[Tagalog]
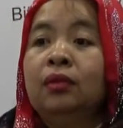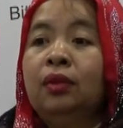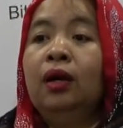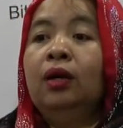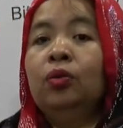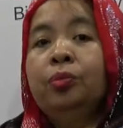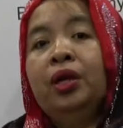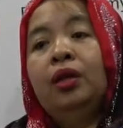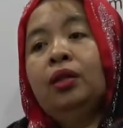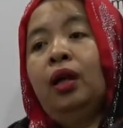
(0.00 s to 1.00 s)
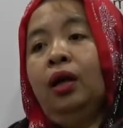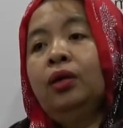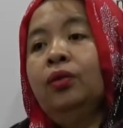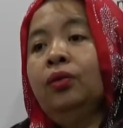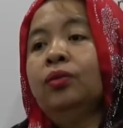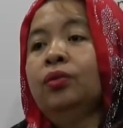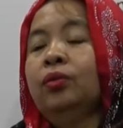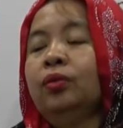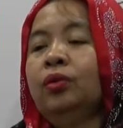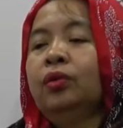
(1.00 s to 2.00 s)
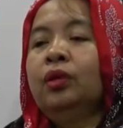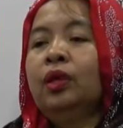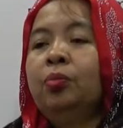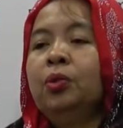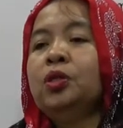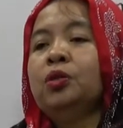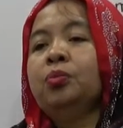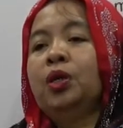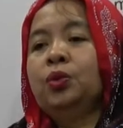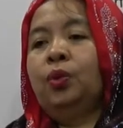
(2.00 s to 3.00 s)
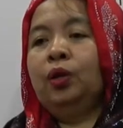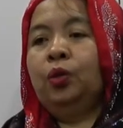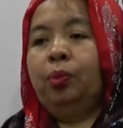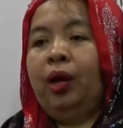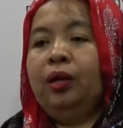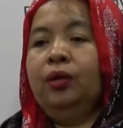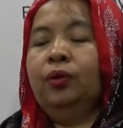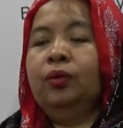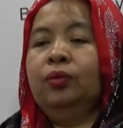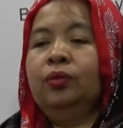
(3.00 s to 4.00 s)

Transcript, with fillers: na kumikita kayo. Tapos, may sweldo pa kayo.